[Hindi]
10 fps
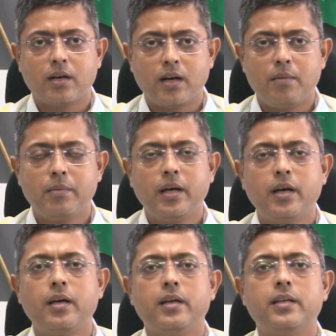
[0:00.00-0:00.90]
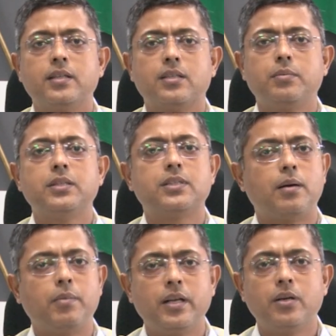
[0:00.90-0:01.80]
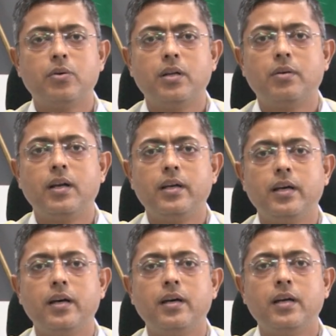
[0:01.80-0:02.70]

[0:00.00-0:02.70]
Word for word: काम है ये सभी सामान्य होने वाली है